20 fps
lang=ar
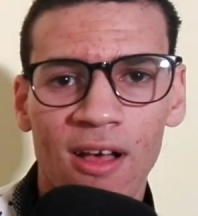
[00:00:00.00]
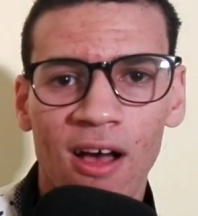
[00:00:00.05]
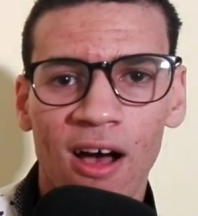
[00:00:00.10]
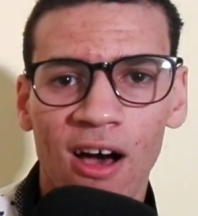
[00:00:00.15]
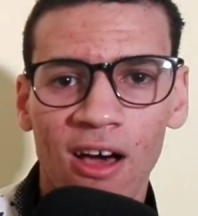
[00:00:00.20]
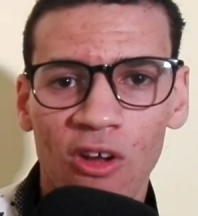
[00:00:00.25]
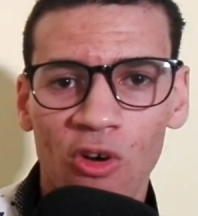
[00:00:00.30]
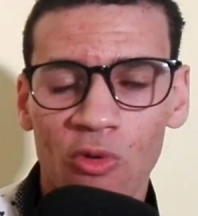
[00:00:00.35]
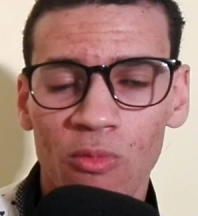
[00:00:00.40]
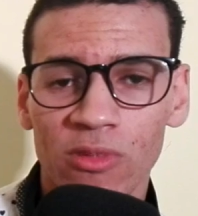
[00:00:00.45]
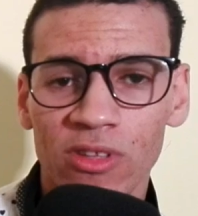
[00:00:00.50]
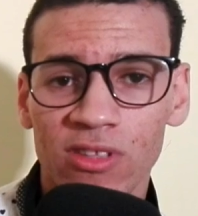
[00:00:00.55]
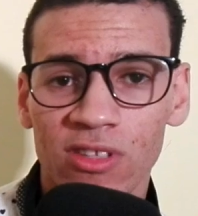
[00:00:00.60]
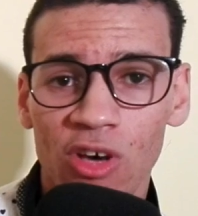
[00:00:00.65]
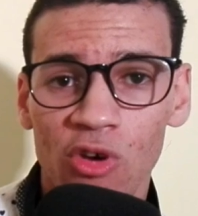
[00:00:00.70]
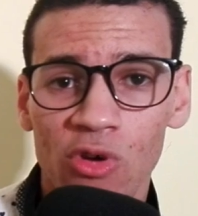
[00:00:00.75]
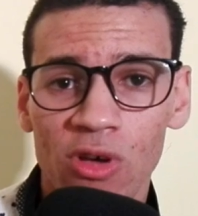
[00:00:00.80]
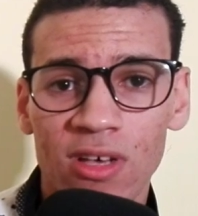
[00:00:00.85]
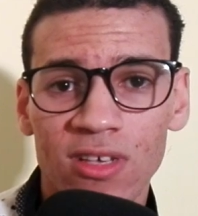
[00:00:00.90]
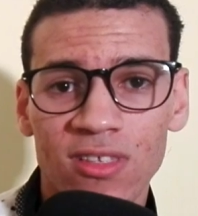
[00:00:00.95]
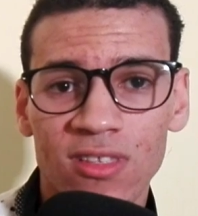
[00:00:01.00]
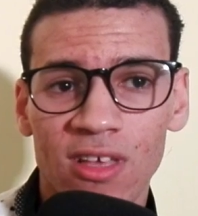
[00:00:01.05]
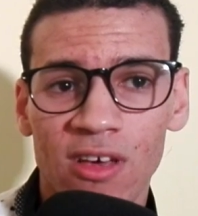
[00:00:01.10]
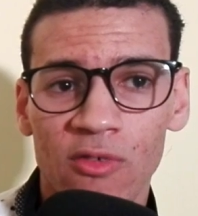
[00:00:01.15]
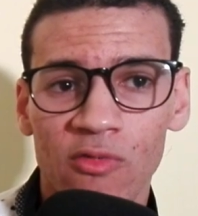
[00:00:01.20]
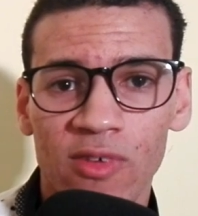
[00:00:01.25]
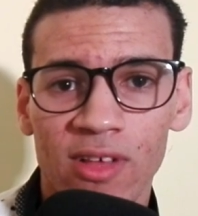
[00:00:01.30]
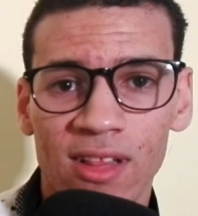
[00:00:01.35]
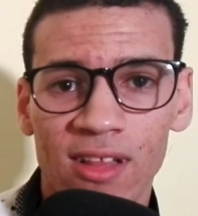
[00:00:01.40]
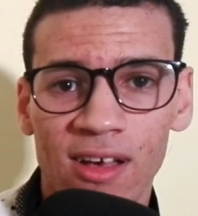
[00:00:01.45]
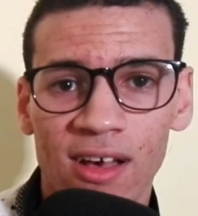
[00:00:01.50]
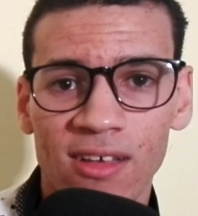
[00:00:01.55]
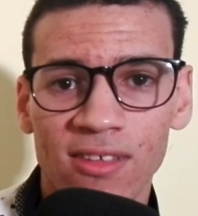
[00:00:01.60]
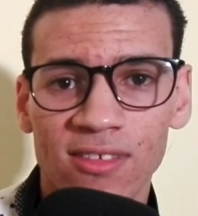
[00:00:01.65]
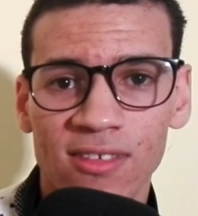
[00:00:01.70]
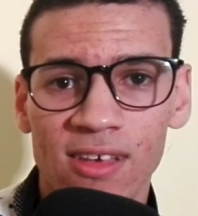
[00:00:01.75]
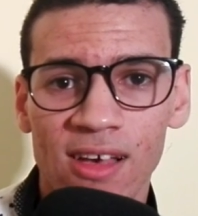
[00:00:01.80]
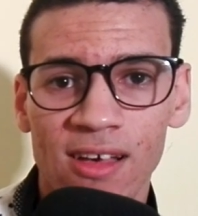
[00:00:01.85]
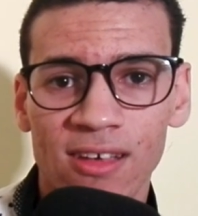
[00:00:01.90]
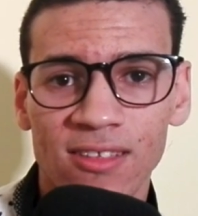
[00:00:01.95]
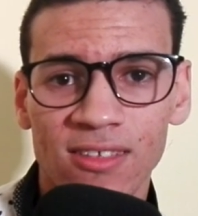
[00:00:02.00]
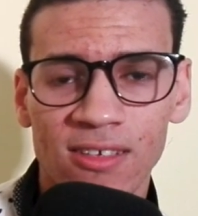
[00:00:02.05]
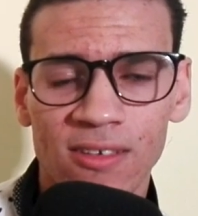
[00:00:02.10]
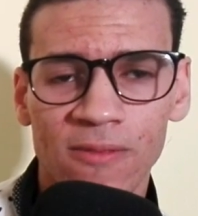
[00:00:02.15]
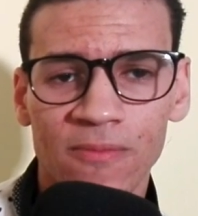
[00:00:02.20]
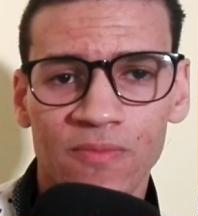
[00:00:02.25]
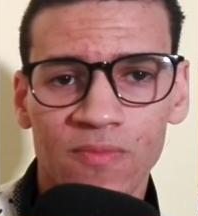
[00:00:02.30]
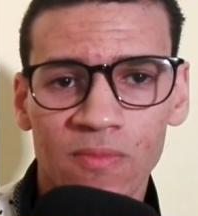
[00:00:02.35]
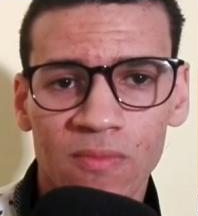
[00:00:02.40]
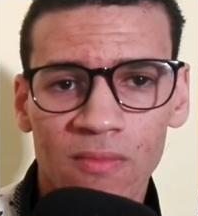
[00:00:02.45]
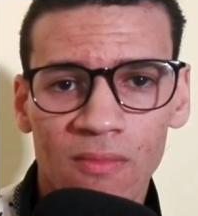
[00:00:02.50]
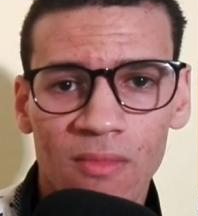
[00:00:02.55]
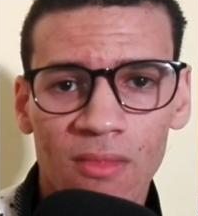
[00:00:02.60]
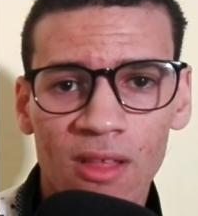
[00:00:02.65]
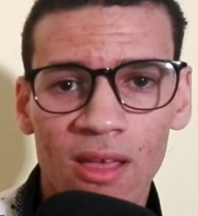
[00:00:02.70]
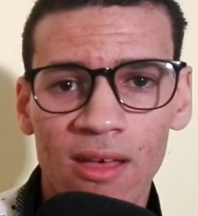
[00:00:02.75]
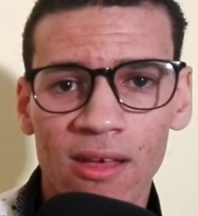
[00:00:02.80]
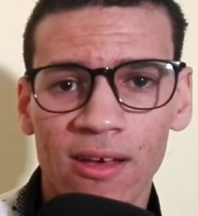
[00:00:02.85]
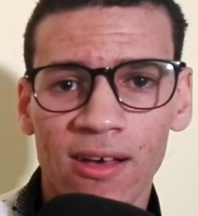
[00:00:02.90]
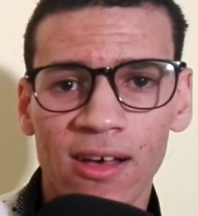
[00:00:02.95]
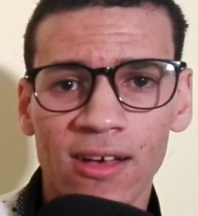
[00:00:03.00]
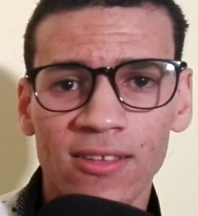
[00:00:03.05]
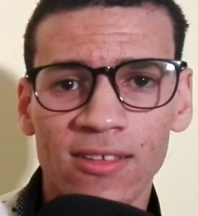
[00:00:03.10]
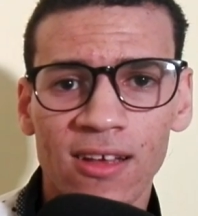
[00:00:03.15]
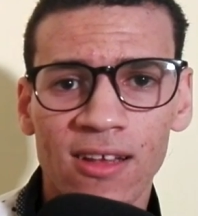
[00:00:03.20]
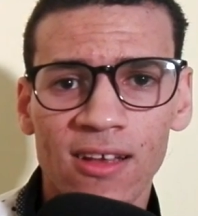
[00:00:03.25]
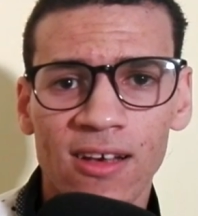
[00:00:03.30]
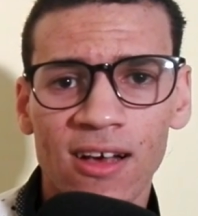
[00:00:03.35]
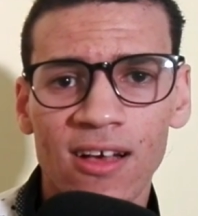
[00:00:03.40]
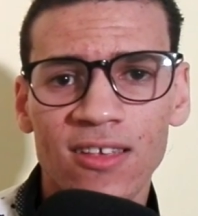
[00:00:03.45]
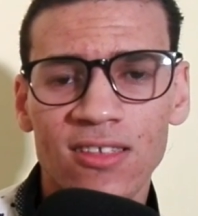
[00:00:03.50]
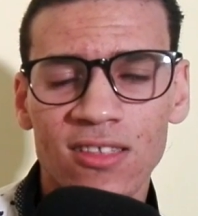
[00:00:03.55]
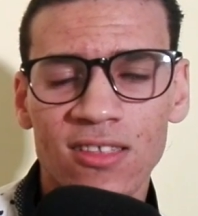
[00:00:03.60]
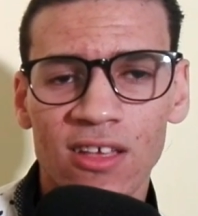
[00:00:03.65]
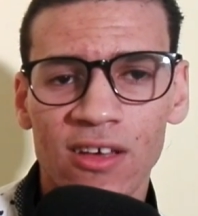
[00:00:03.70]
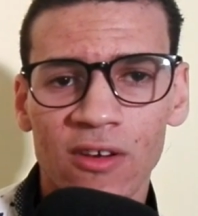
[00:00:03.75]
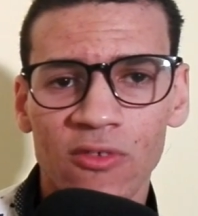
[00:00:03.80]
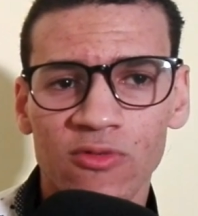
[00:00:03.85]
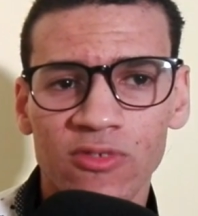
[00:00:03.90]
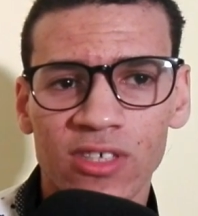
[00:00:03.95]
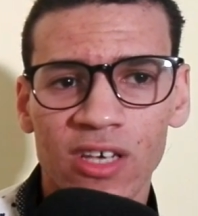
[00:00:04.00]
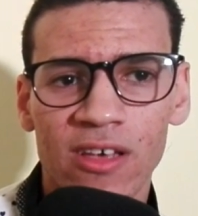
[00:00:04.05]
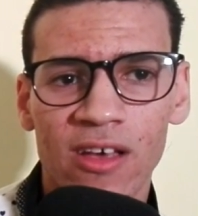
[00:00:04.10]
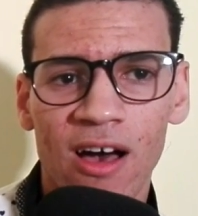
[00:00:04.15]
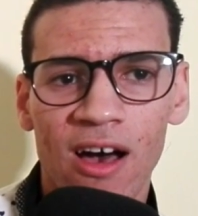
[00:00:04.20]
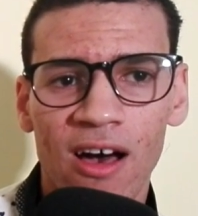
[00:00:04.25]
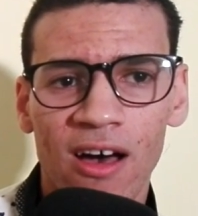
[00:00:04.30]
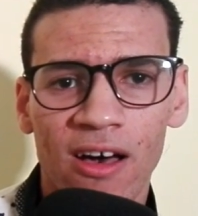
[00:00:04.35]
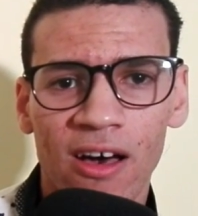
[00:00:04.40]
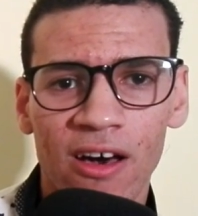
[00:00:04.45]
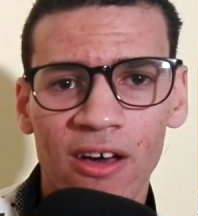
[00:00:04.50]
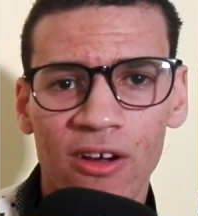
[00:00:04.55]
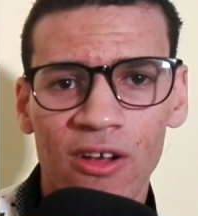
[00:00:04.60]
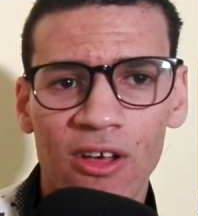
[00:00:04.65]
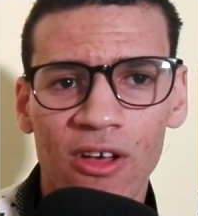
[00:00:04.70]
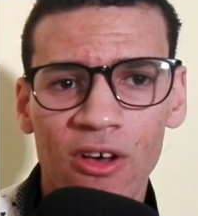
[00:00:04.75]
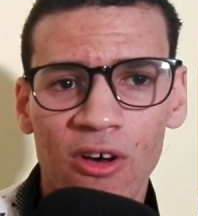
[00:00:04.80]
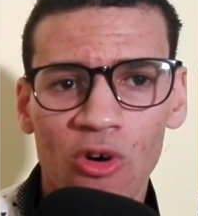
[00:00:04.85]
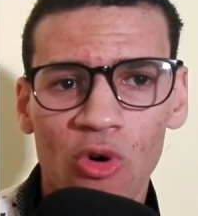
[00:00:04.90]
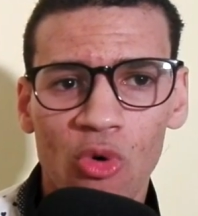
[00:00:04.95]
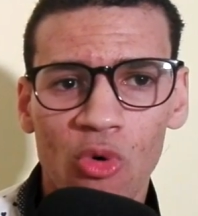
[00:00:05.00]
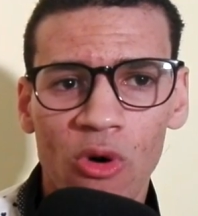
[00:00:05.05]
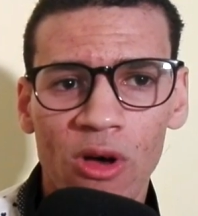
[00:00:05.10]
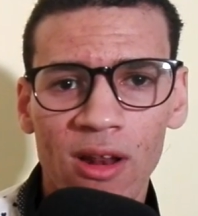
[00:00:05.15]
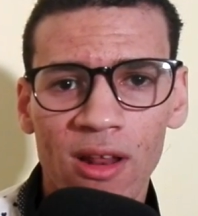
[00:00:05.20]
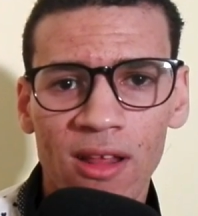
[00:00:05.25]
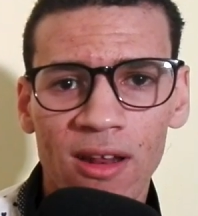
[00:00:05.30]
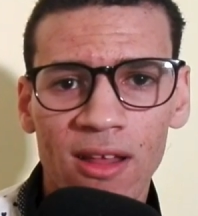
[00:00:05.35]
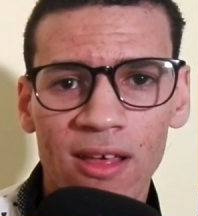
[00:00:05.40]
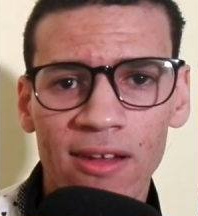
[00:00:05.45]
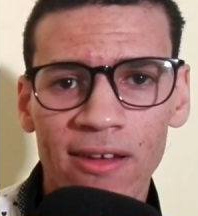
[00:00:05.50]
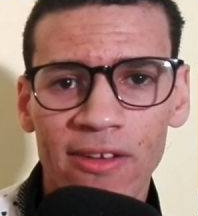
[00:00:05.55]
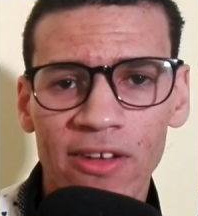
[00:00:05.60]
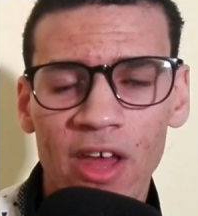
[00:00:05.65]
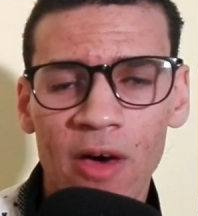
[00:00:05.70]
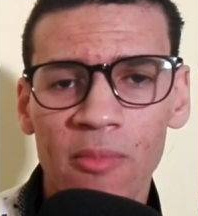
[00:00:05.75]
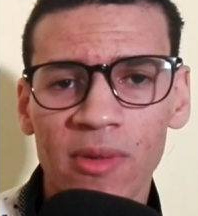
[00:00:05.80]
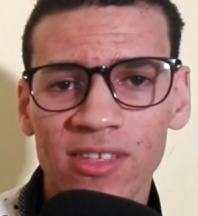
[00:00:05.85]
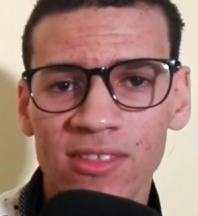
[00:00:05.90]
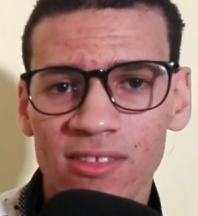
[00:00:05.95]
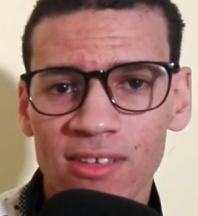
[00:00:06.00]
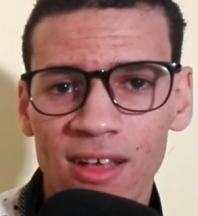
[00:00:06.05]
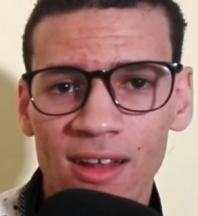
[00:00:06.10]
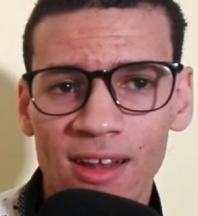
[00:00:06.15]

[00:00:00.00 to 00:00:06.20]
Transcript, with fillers: الوغ من الضروري خاص تعرف هذه القضيه هذه كذلك خاص تعرف شيء اخر هو النمط ديال